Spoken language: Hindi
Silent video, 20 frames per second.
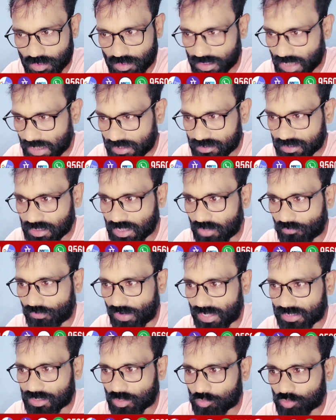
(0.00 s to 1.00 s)
क्या इसी का
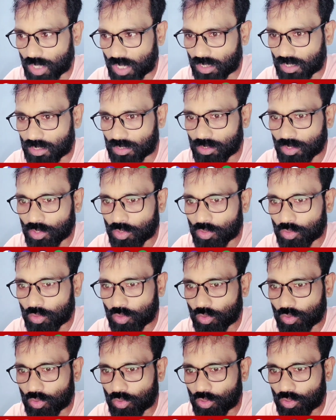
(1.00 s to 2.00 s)
फायदा उठाकर
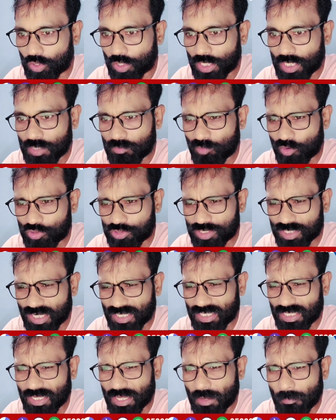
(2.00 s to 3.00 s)
लोगों को
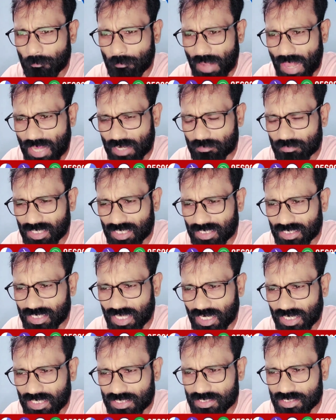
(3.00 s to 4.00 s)
इमोशनली ब्लैकमेल किया
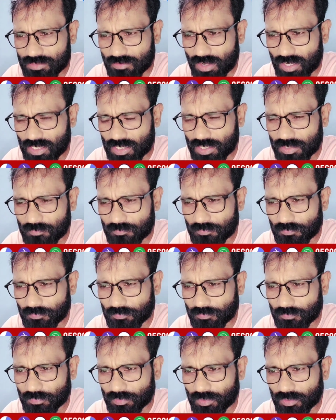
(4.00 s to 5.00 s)
केजरीवाल ने
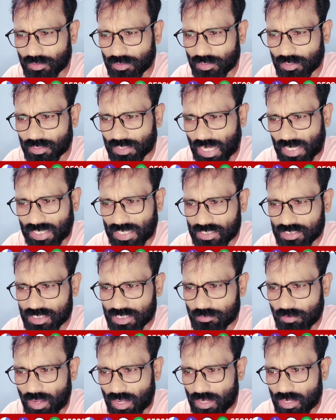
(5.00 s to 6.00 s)
क्या
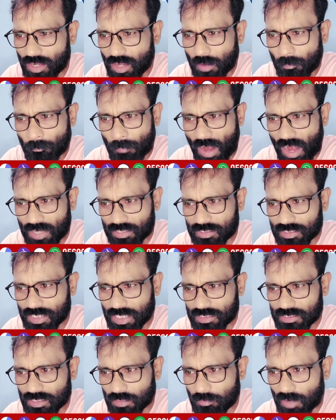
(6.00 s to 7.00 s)
केजरीवाल भारतीय
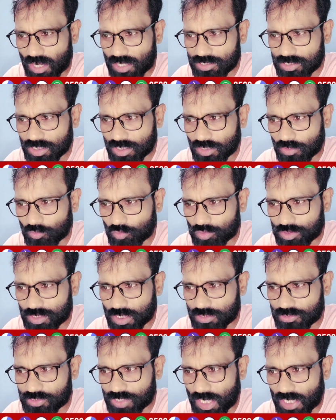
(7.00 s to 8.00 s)
समाज की उस
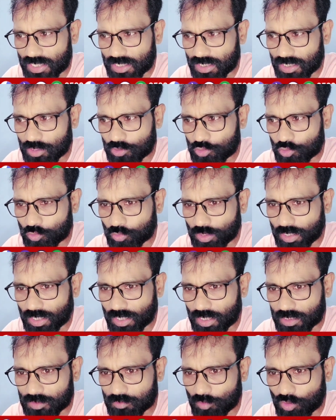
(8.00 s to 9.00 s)
सच्चाई की झूठी
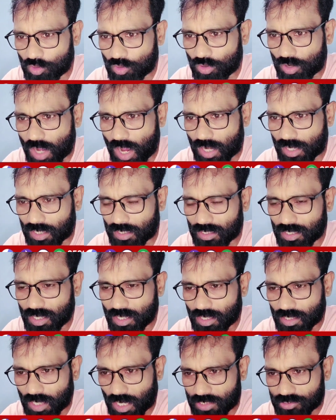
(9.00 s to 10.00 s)
कस्मों को खाकर
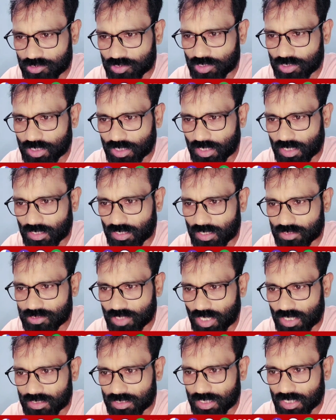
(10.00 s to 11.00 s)
राजनीति करना
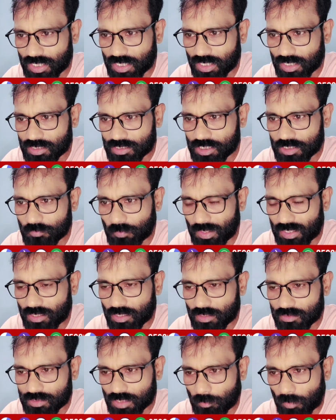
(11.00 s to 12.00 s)
चाहते हैं जिस पर
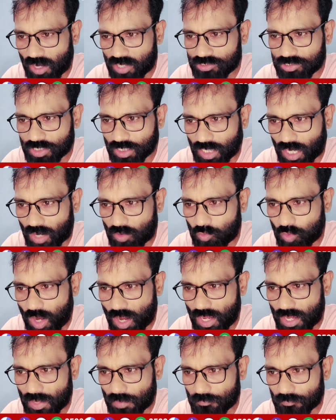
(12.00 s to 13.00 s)
समाज टिका हुआ
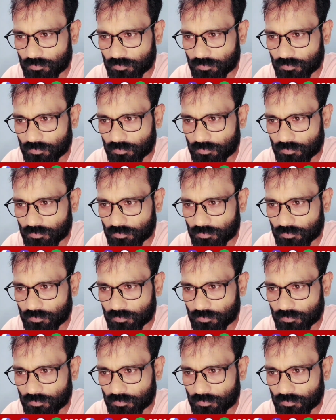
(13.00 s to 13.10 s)
है